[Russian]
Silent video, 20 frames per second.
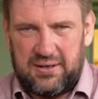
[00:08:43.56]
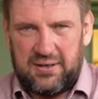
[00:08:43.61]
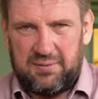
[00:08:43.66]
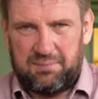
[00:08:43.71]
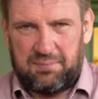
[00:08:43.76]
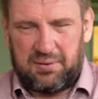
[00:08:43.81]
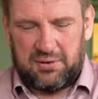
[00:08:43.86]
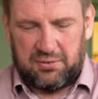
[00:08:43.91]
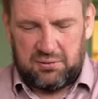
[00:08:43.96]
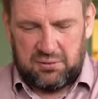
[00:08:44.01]
и
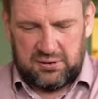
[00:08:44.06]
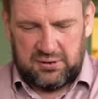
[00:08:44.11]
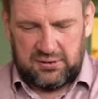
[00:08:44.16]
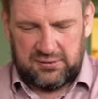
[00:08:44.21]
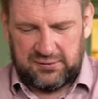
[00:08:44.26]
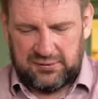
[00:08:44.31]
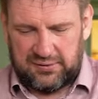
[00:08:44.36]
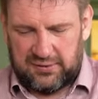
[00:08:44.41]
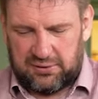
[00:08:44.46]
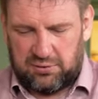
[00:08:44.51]
понос, и
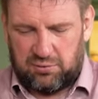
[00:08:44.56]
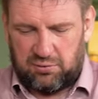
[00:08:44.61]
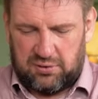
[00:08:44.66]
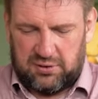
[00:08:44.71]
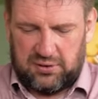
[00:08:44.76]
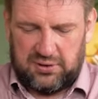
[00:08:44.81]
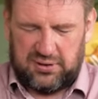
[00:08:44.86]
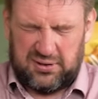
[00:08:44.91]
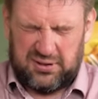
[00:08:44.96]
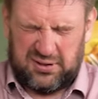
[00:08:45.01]

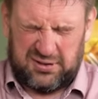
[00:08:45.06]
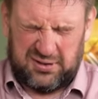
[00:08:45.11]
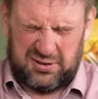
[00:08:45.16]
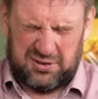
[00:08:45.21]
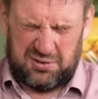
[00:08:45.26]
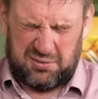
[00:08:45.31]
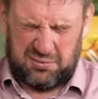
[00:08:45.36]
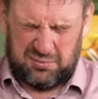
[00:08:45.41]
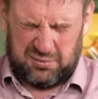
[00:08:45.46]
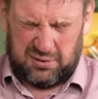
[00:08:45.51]
золотуха сейчас
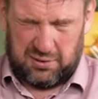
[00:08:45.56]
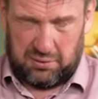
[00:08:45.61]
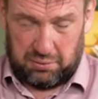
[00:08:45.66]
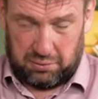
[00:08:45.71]
начнется.